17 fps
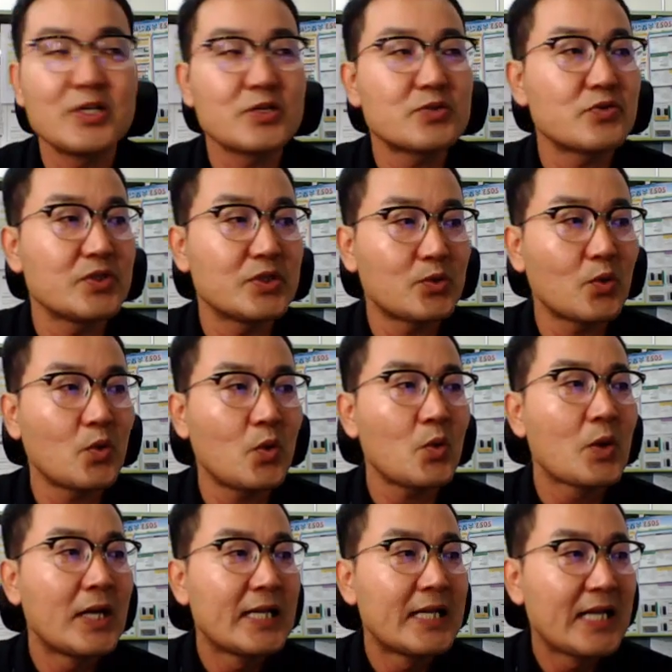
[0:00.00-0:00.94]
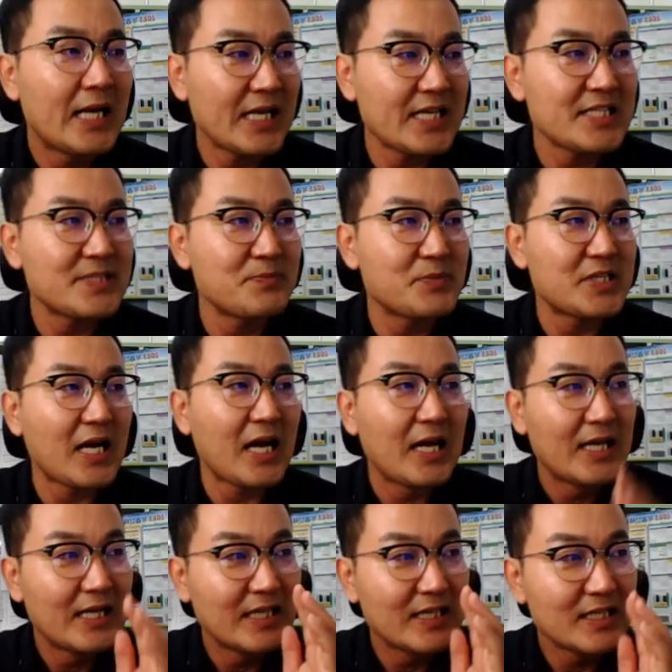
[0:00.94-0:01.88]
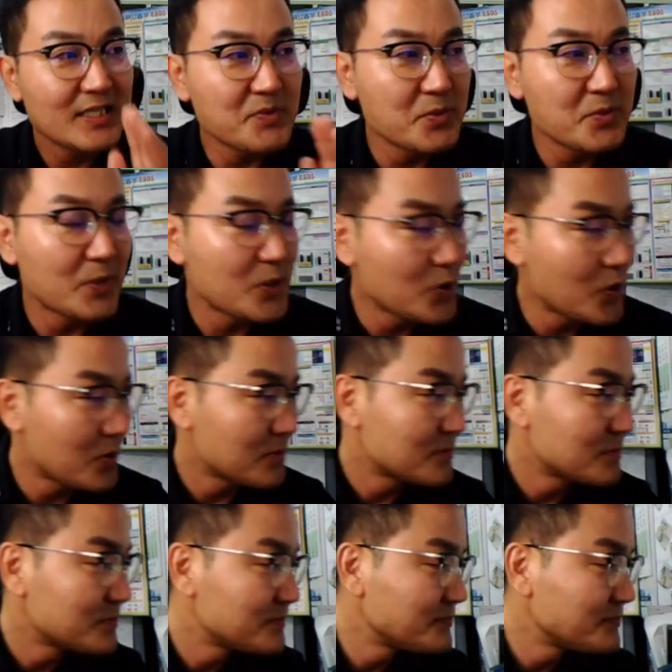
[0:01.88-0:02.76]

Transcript: 드릴 수 있도록 하겠습니다. 잠시만요.